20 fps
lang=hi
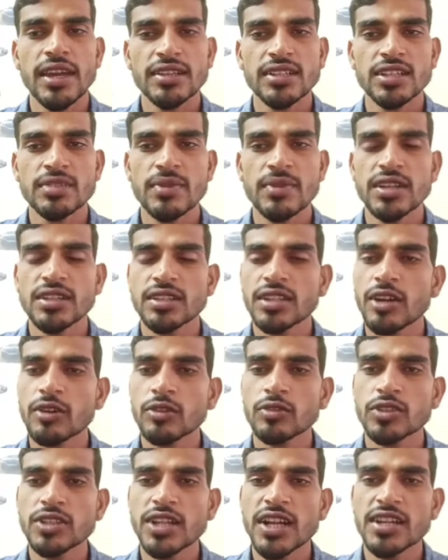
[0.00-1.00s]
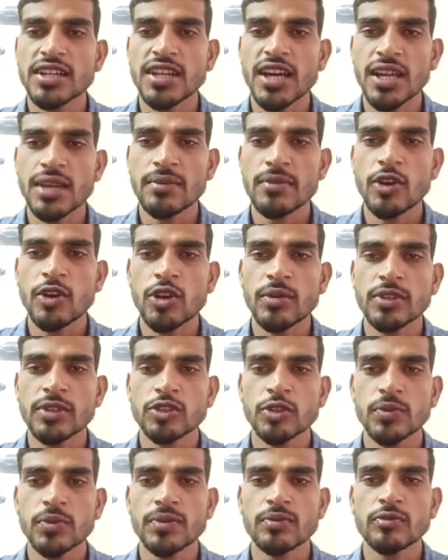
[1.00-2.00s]
जजमेंट था और 2018 में ऑनरेबल
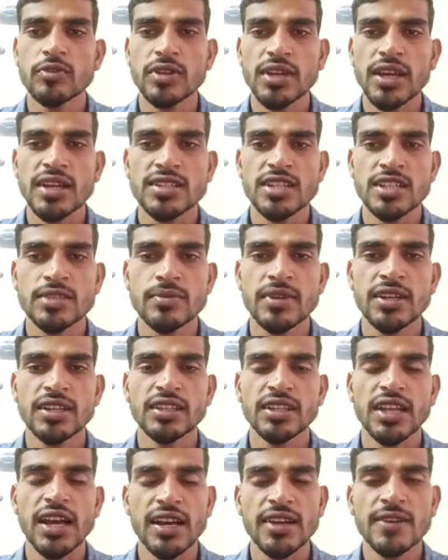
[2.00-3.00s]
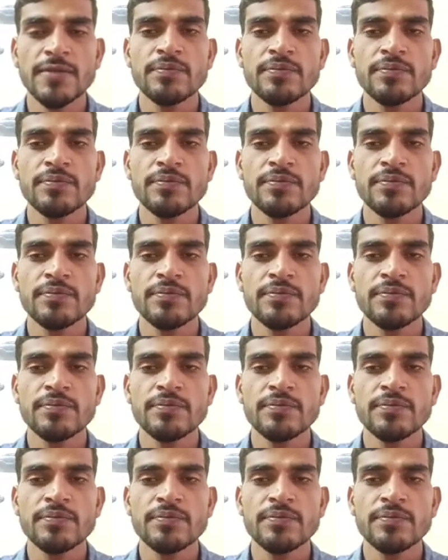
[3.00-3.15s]
सुप्रीम कोर्ट का एक जजमेंट था